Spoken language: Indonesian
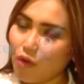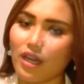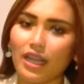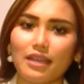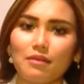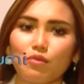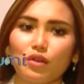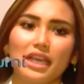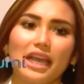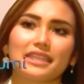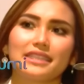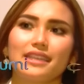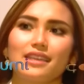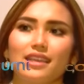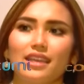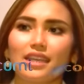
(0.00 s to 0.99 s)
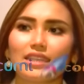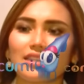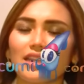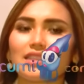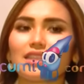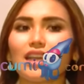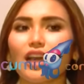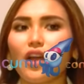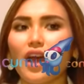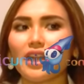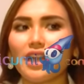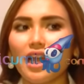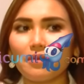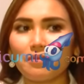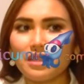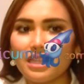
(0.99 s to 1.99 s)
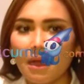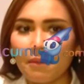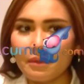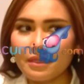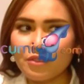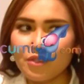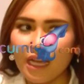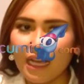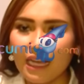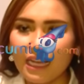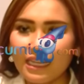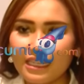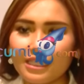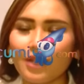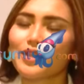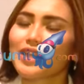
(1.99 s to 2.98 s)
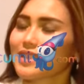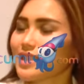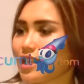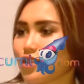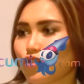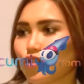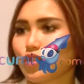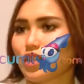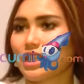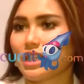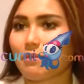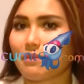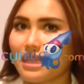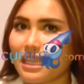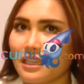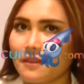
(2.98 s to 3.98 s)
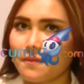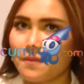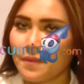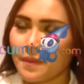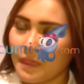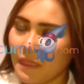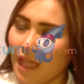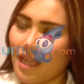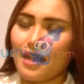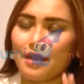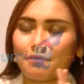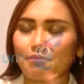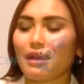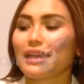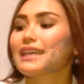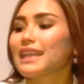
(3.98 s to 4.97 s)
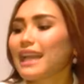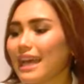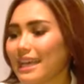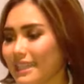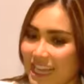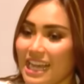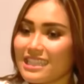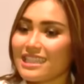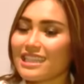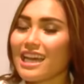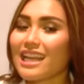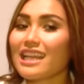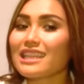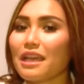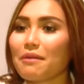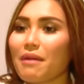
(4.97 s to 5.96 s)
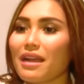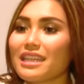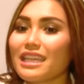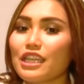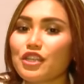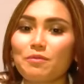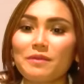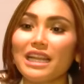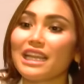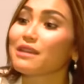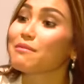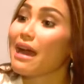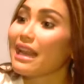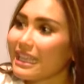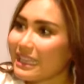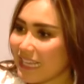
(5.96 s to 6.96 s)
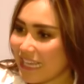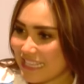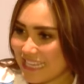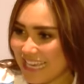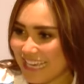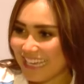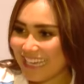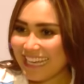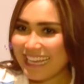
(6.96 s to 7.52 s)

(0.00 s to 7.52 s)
boleh boleh aja saya sih kalau anak minta apa juga ya udah saya turutin yang penting baiklah sekarang temanya hidupnya lagi balet kayaknya